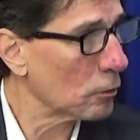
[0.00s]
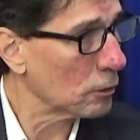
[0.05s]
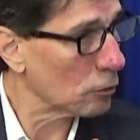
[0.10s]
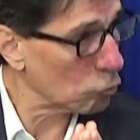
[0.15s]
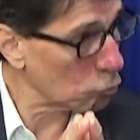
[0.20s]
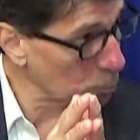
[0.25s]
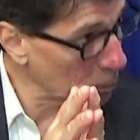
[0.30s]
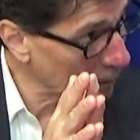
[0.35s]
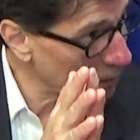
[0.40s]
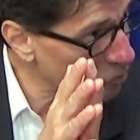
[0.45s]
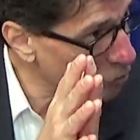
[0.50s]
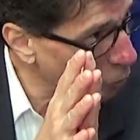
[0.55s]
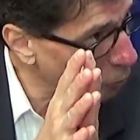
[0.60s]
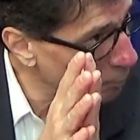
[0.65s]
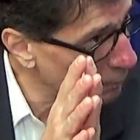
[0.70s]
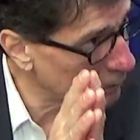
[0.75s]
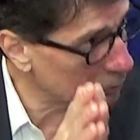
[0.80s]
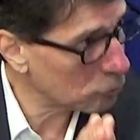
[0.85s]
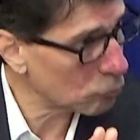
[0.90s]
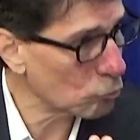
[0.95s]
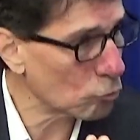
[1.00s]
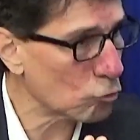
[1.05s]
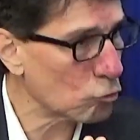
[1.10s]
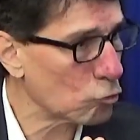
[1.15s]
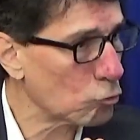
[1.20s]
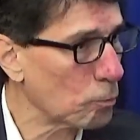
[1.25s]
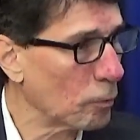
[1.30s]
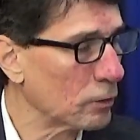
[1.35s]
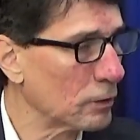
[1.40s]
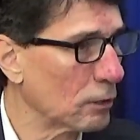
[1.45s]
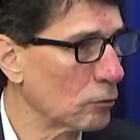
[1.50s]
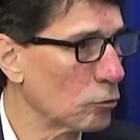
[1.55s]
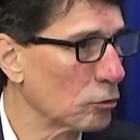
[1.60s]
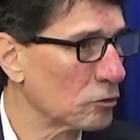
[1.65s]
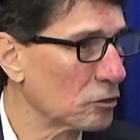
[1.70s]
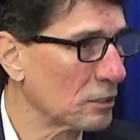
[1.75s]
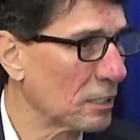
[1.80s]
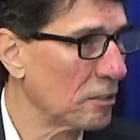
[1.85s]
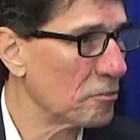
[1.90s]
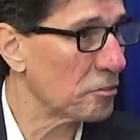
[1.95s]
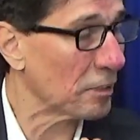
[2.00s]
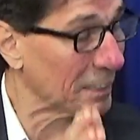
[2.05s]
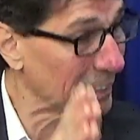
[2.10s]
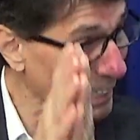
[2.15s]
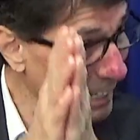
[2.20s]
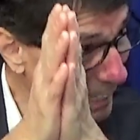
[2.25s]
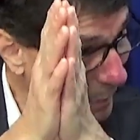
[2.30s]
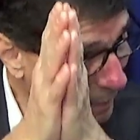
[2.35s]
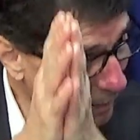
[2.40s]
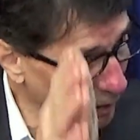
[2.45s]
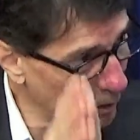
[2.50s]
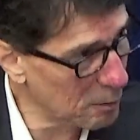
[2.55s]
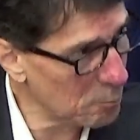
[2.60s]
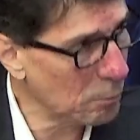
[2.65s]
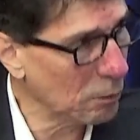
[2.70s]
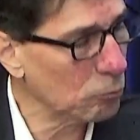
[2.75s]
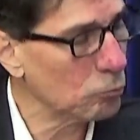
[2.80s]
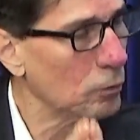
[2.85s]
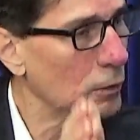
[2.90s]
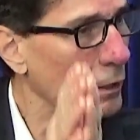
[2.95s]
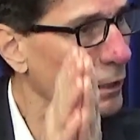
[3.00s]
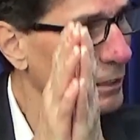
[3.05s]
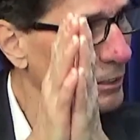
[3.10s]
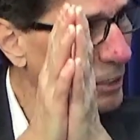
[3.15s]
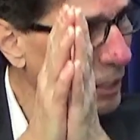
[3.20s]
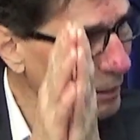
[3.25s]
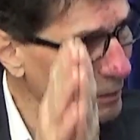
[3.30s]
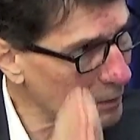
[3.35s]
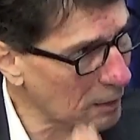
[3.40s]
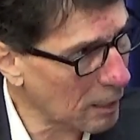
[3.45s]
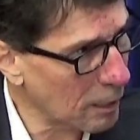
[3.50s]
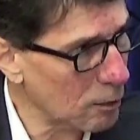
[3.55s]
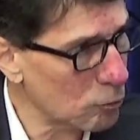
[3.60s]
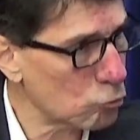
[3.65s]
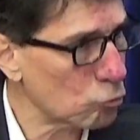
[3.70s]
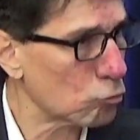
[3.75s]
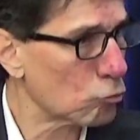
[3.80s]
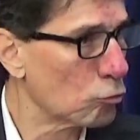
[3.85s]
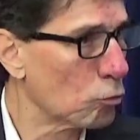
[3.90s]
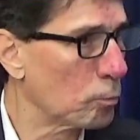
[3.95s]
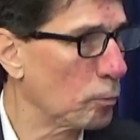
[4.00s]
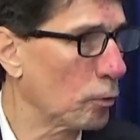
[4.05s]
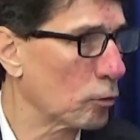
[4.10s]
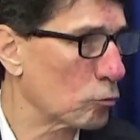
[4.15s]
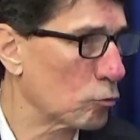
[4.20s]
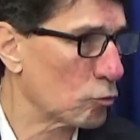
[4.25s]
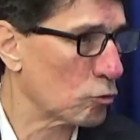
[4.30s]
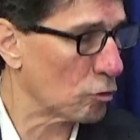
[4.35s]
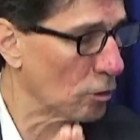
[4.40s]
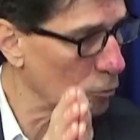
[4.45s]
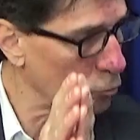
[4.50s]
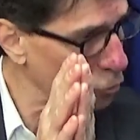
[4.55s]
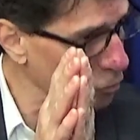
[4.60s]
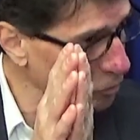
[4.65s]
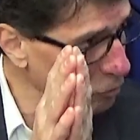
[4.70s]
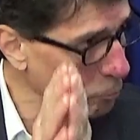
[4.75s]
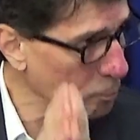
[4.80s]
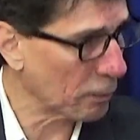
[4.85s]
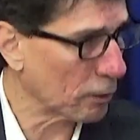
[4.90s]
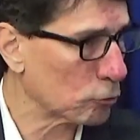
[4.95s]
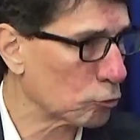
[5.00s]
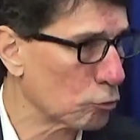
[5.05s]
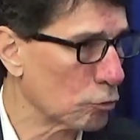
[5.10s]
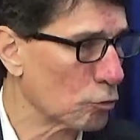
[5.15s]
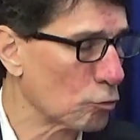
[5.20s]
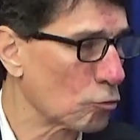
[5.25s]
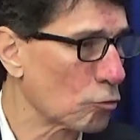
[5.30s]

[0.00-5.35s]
especialmente dos exportadores de café, que reclamam de atrasos no Porto de Santos e de prejuízo.